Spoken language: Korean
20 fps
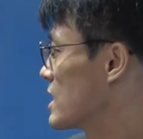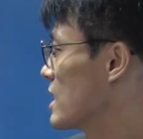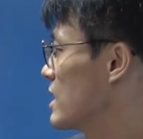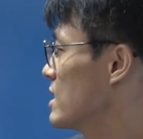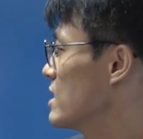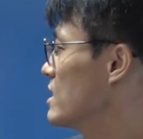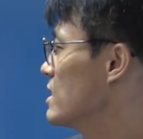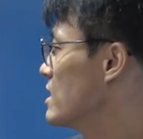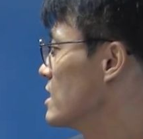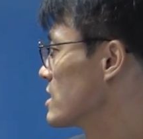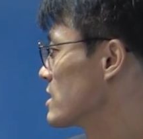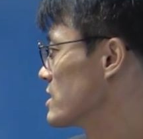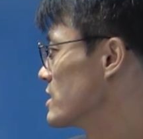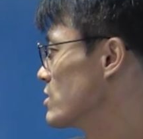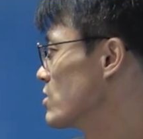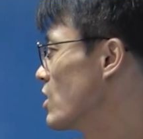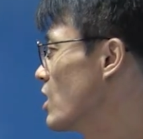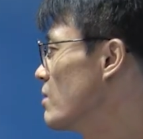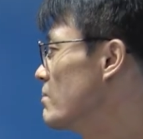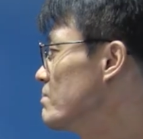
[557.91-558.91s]
자,
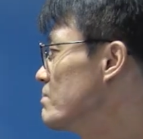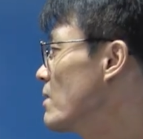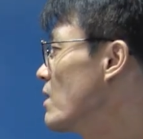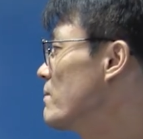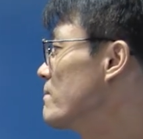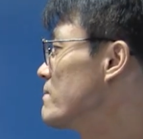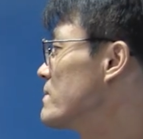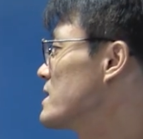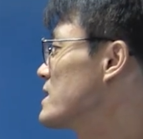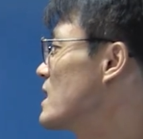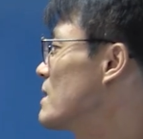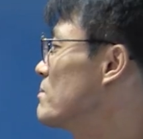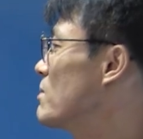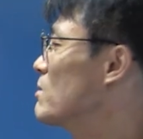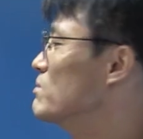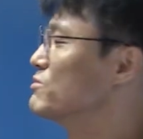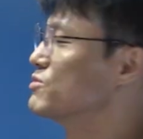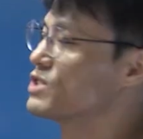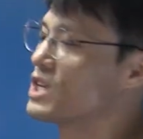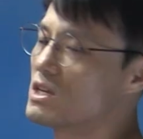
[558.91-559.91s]
그리고 헌법이나
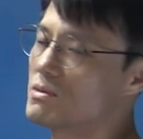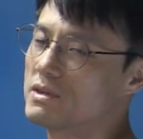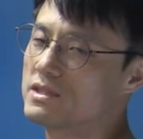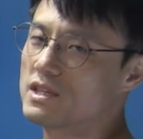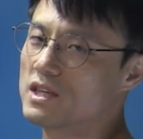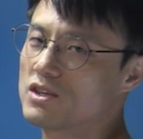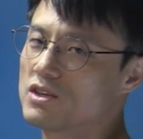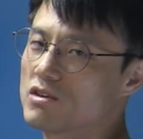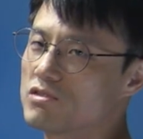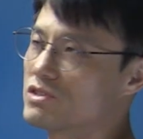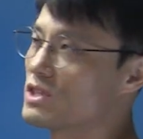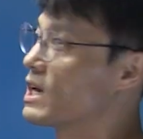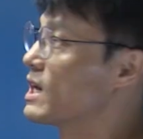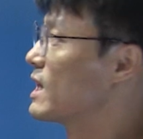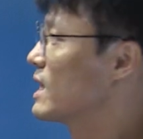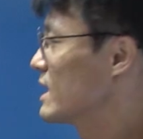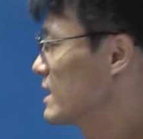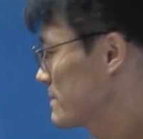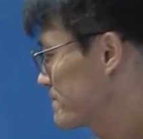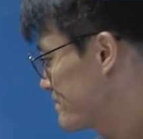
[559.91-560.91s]
법률에 위반되는
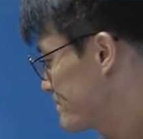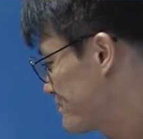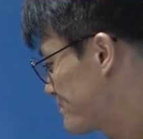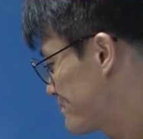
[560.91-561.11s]
경우다.